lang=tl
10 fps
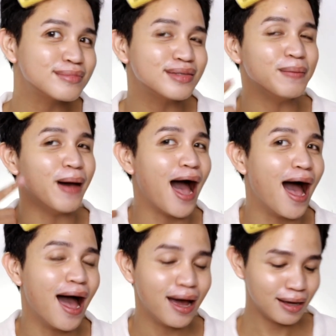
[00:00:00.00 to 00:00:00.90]
ba? Diba?
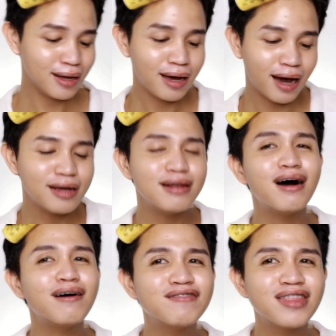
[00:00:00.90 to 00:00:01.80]
I
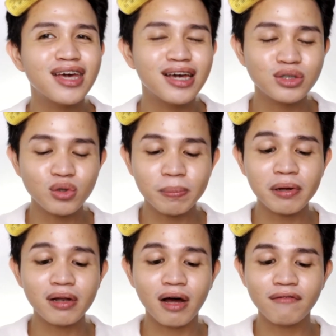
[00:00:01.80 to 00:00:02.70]
love this.
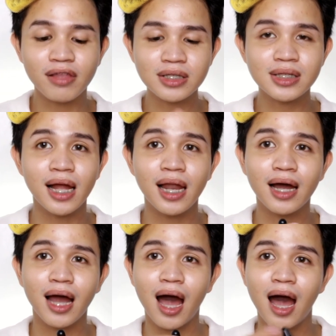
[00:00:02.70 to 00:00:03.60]
Super love this
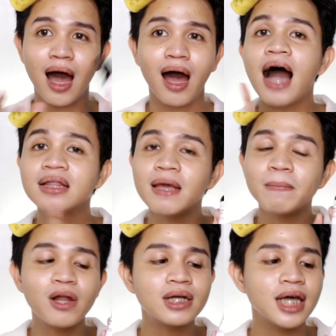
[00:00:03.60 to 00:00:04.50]
talaga. Ang
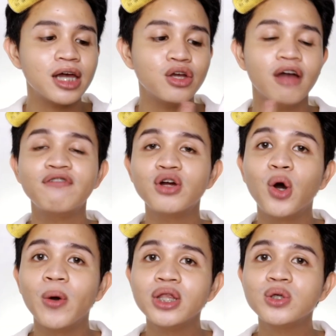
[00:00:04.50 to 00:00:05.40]
tip ko lang sa inyo, if
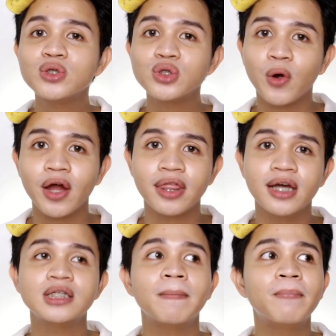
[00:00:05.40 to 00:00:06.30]
you're going to store
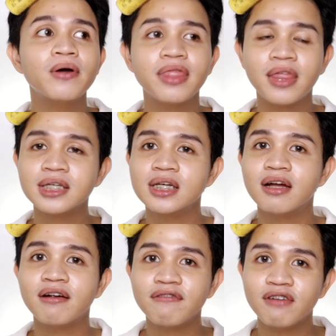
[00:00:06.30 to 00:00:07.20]
this, put this
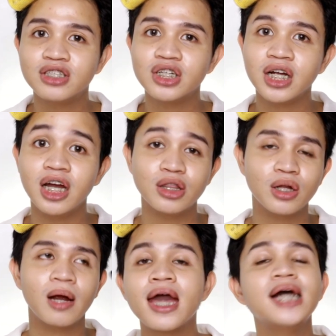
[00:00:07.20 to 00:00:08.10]
in the
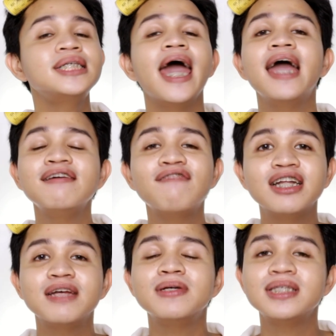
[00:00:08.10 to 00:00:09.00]
refrigerator. Kasi any
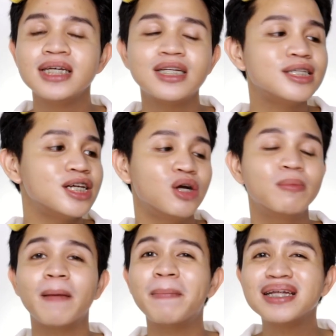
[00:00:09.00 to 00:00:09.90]
vitamin C na
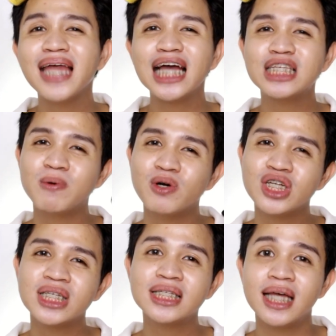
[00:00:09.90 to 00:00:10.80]
serum, kapag
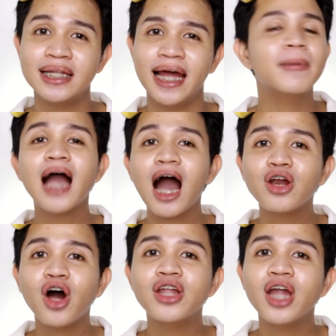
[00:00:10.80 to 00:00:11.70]
na-expose siya sa sunlight,
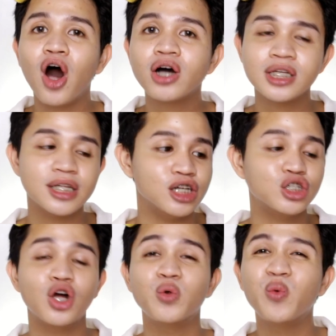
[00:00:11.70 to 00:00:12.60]
magkakaroon ng
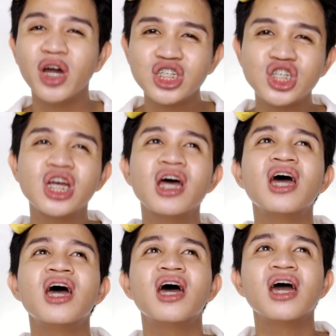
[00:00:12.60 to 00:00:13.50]
oxidation which
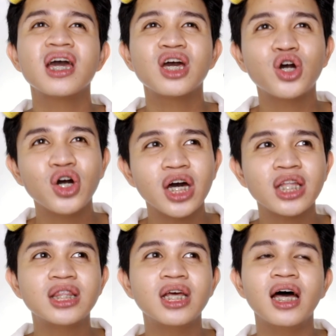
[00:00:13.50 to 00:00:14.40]

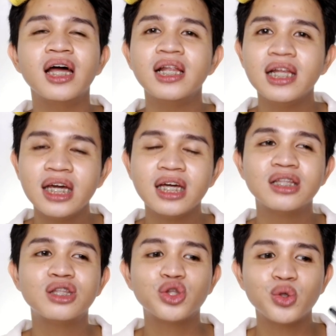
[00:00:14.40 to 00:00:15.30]
could
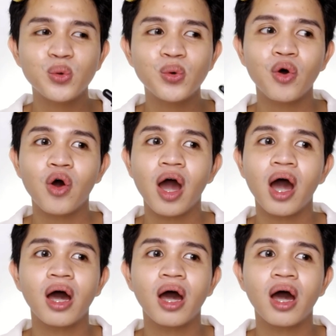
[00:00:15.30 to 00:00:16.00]
lead to